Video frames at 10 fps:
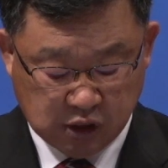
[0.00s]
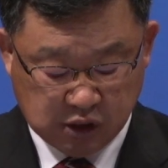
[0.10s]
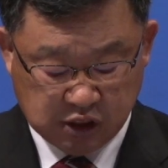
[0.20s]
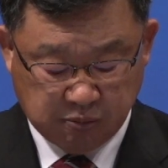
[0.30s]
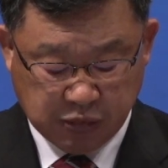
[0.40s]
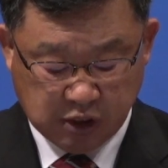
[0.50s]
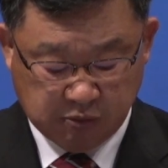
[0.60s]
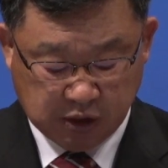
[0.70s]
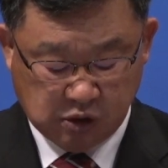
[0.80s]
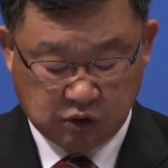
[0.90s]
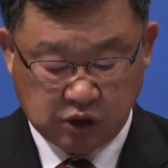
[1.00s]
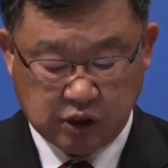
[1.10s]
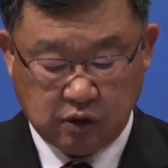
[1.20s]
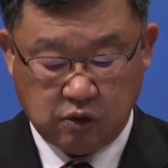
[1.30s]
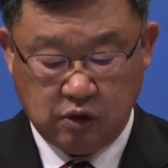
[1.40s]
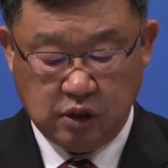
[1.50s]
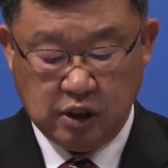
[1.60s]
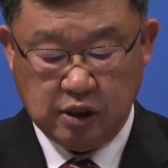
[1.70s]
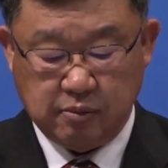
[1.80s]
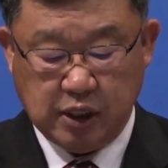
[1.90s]
심판을 받을 것이라고
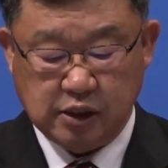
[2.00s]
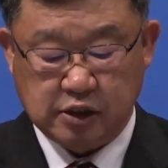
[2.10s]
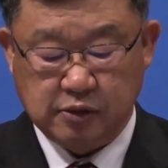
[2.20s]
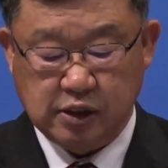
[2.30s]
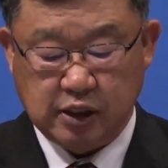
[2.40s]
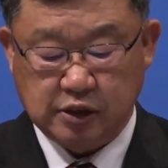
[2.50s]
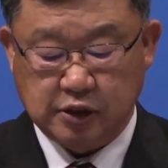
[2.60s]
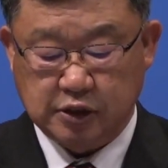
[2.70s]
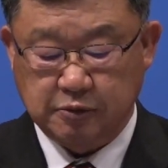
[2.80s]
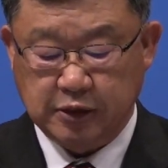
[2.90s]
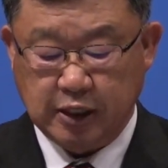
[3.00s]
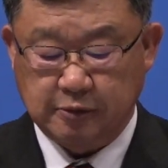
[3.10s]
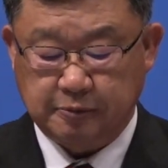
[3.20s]
말씀을 하셨습니다.